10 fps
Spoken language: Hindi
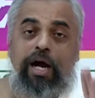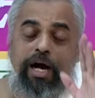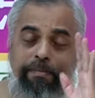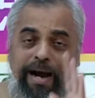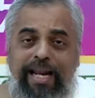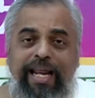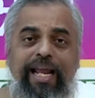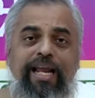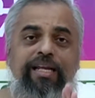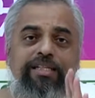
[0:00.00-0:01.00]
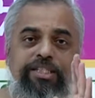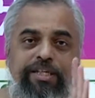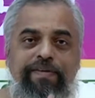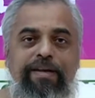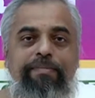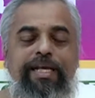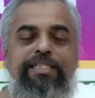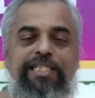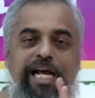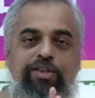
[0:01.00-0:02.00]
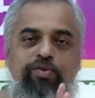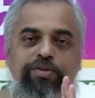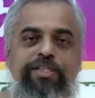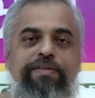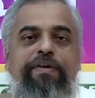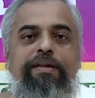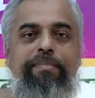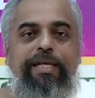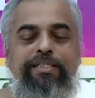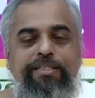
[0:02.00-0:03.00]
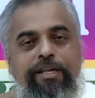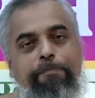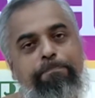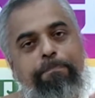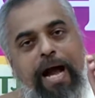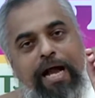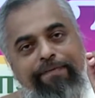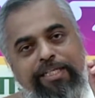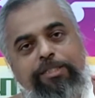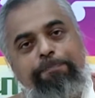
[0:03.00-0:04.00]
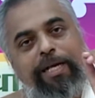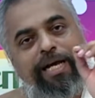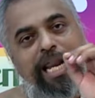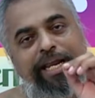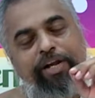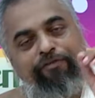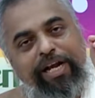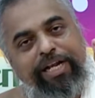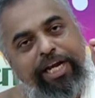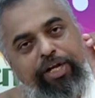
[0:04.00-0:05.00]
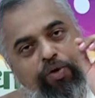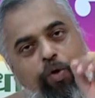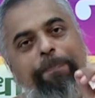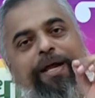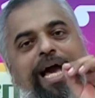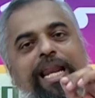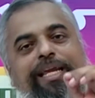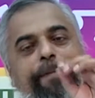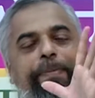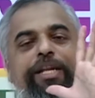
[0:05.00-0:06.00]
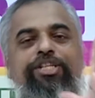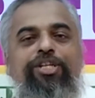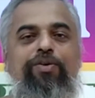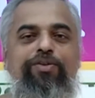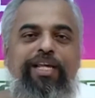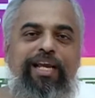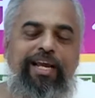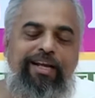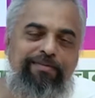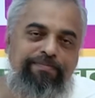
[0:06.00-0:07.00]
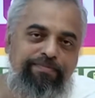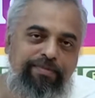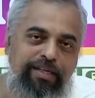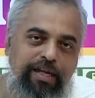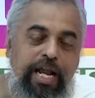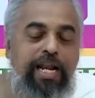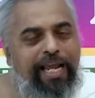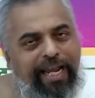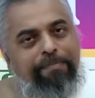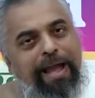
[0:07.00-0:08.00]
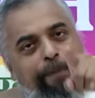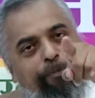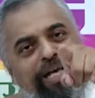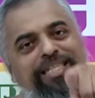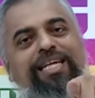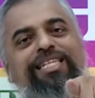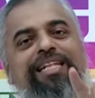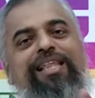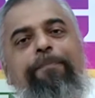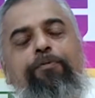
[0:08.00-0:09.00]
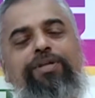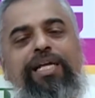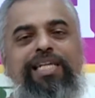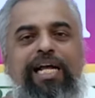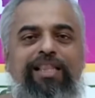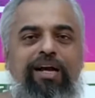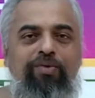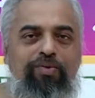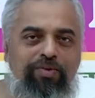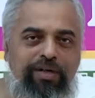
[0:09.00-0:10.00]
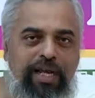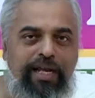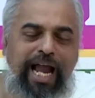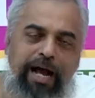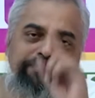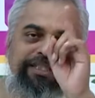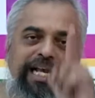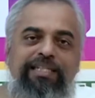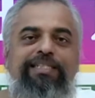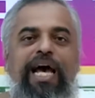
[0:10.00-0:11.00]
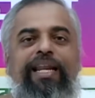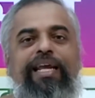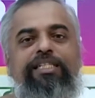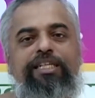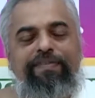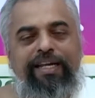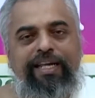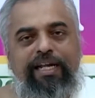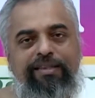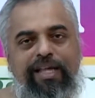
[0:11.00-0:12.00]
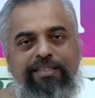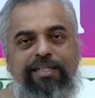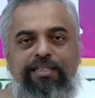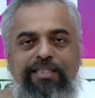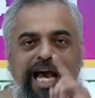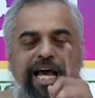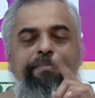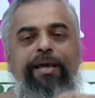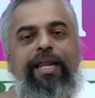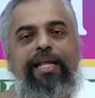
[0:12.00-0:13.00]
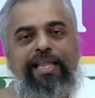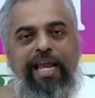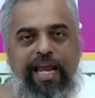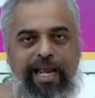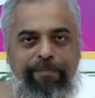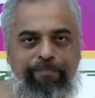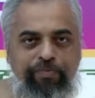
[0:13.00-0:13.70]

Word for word: हमारे जीवन में साधु जीवन में सिर्फ बाईस प्रकार के ट्वेंटी टू प्रकार के परिचय होते हैं लेकिन मैं आपको इसलिए शाता पूछना चाहता हूं कि आप सांसारिक जीवन के अंदर संसार में रहते हैं